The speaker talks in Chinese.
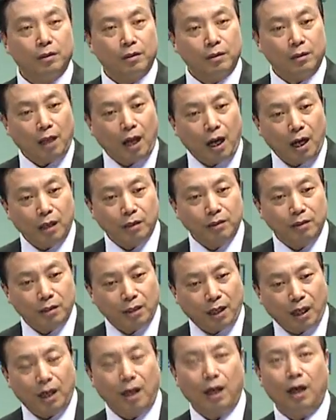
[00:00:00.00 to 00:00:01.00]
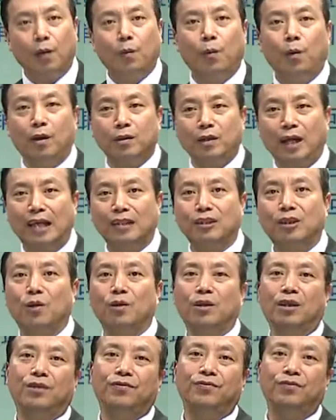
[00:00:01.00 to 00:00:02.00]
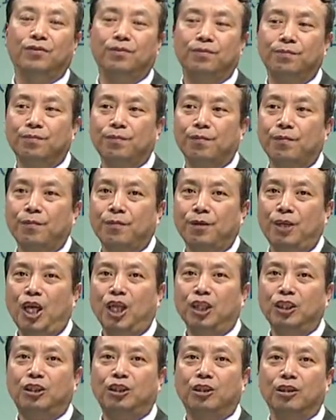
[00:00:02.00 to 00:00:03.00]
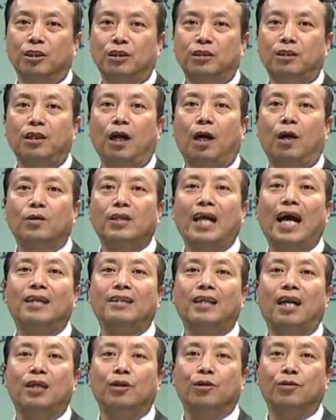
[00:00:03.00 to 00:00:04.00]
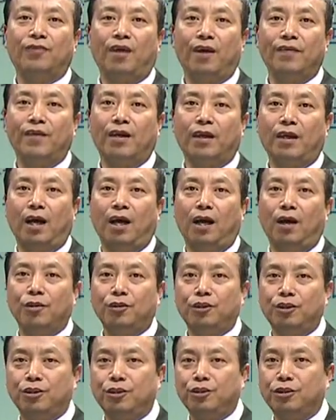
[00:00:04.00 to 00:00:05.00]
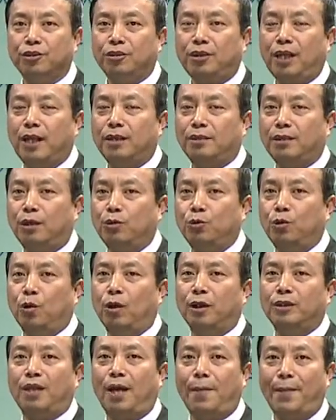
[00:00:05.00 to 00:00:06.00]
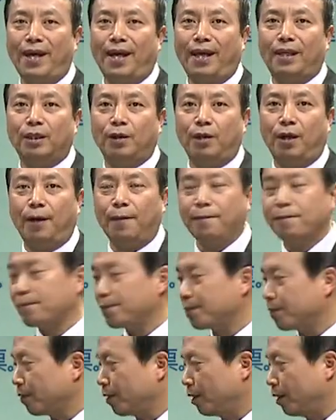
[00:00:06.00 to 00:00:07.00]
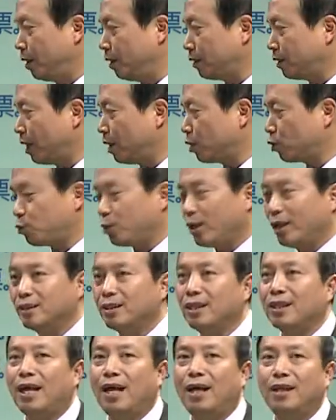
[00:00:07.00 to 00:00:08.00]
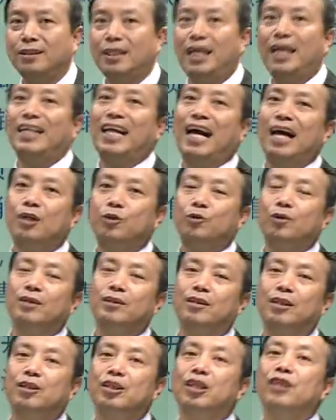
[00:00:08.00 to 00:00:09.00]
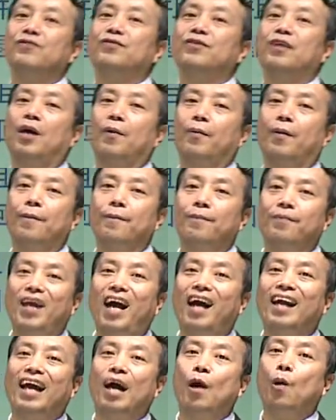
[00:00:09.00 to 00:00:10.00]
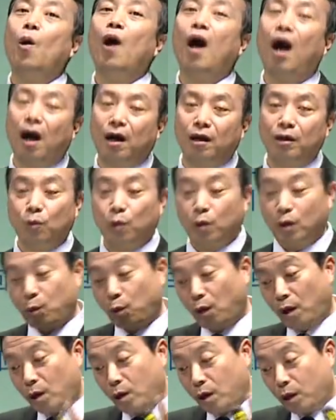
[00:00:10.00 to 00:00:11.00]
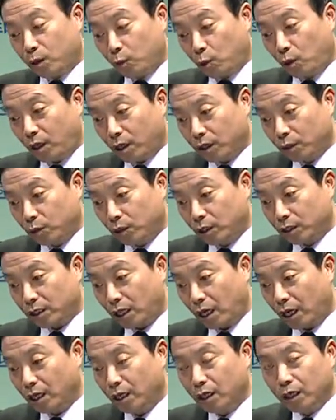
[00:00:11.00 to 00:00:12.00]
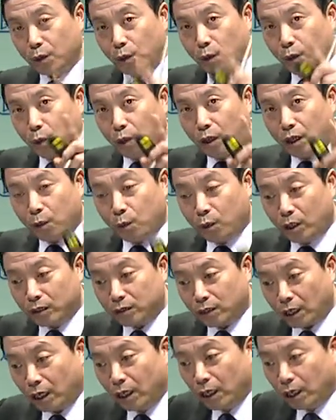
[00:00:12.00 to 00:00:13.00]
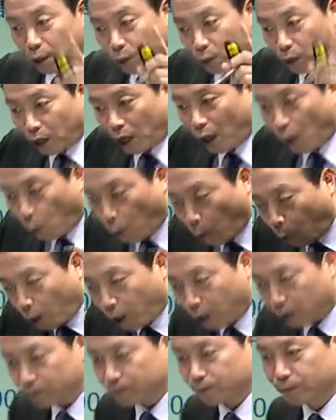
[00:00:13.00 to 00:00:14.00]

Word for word: 考试考过他走应付。因此，教大家一种方法：考试时在这儿，如果钱没给的话，你在这选择答案。第一答案选择是应付账款；第二答案（括号或括号括括一下啊，括号括一下啊，括号或